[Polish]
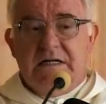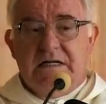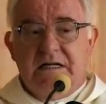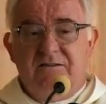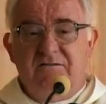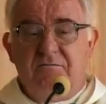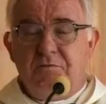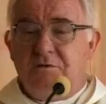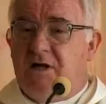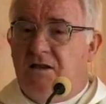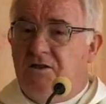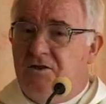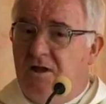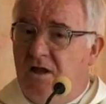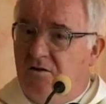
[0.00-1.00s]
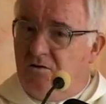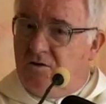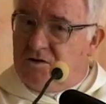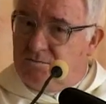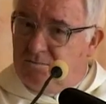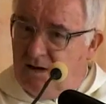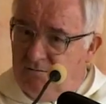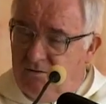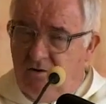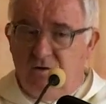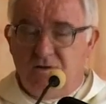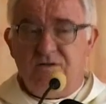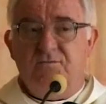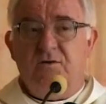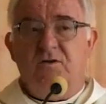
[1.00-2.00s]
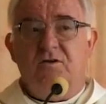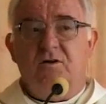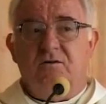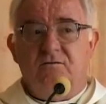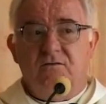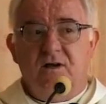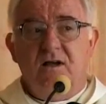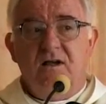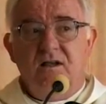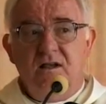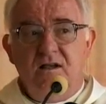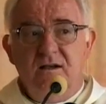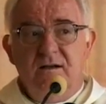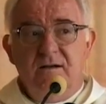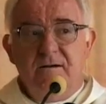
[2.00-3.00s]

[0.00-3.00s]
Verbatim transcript: y, w przeddzień rozprawy rozwodowej